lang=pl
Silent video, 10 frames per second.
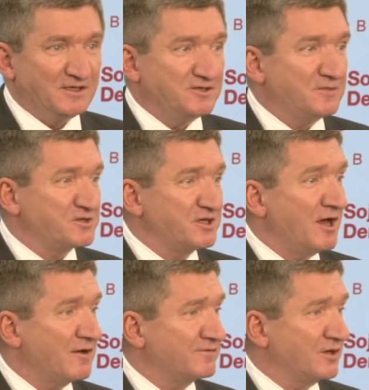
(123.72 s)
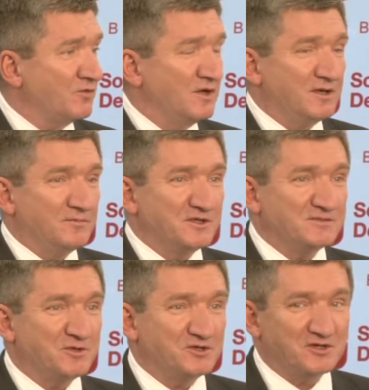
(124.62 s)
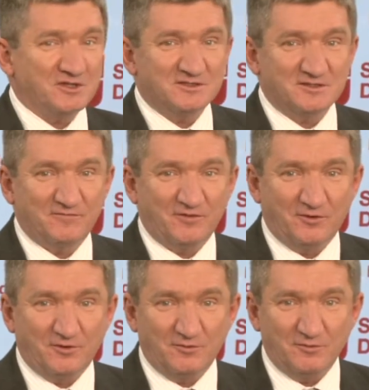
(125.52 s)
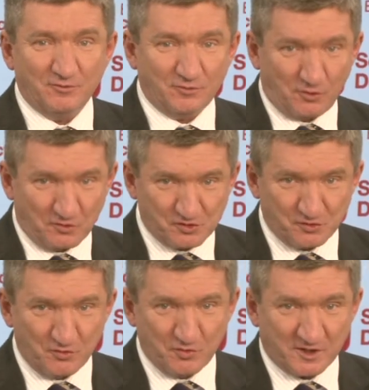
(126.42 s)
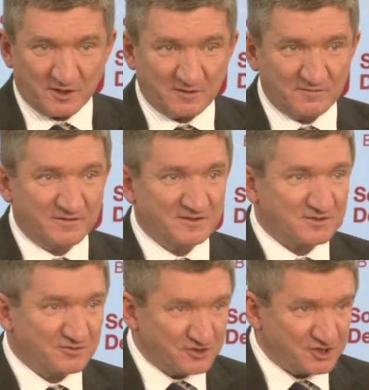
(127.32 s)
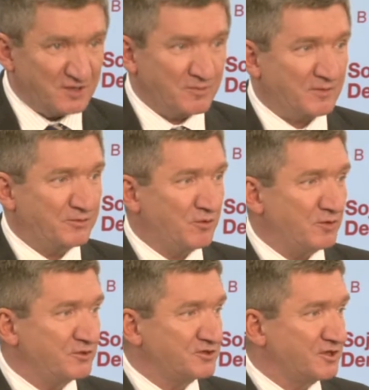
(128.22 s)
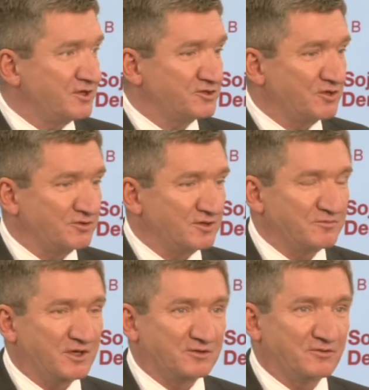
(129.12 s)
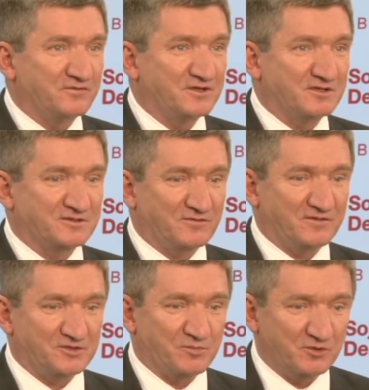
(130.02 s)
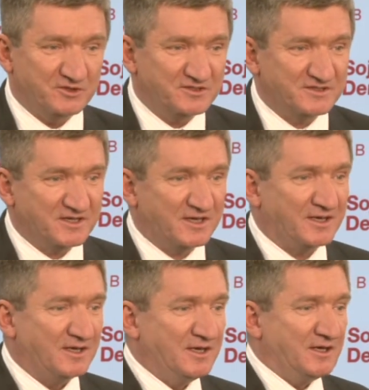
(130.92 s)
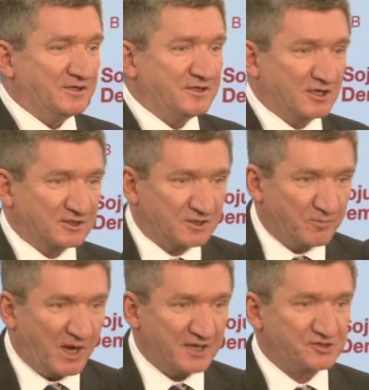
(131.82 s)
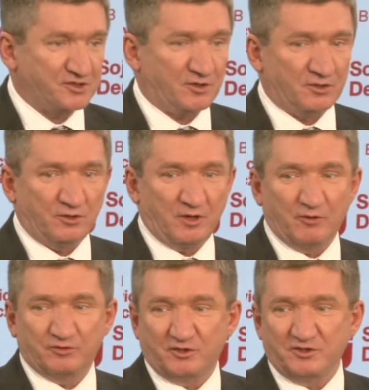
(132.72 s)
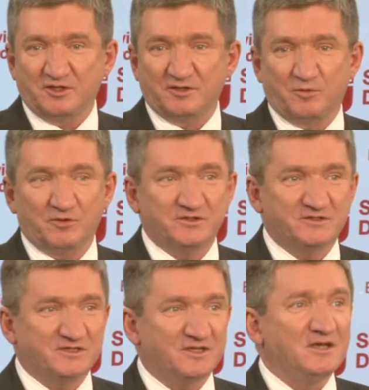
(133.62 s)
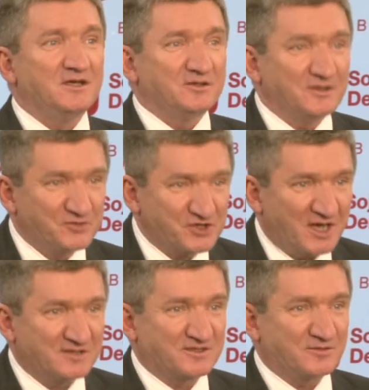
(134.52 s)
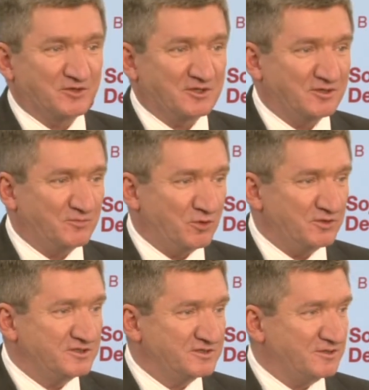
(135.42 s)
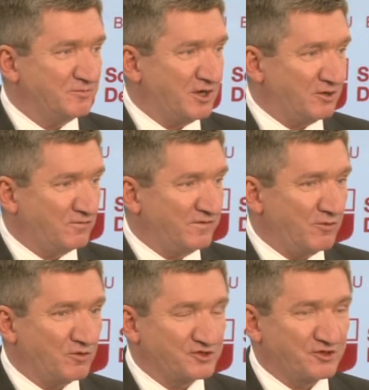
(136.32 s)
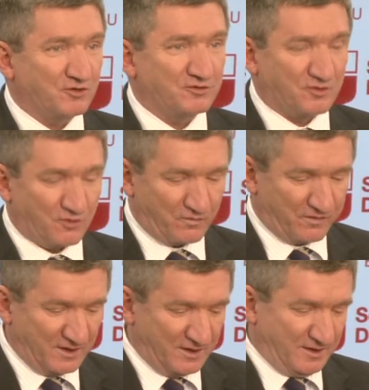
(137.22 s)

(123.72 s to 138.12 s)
nie przejawia. Bezpieczeństwo kosztuje, więc trzeba było myśleć o tym, jak dofinansować policję, jak dbać o autorytet policji. Tymczasem, kiedy policji brakowało środków,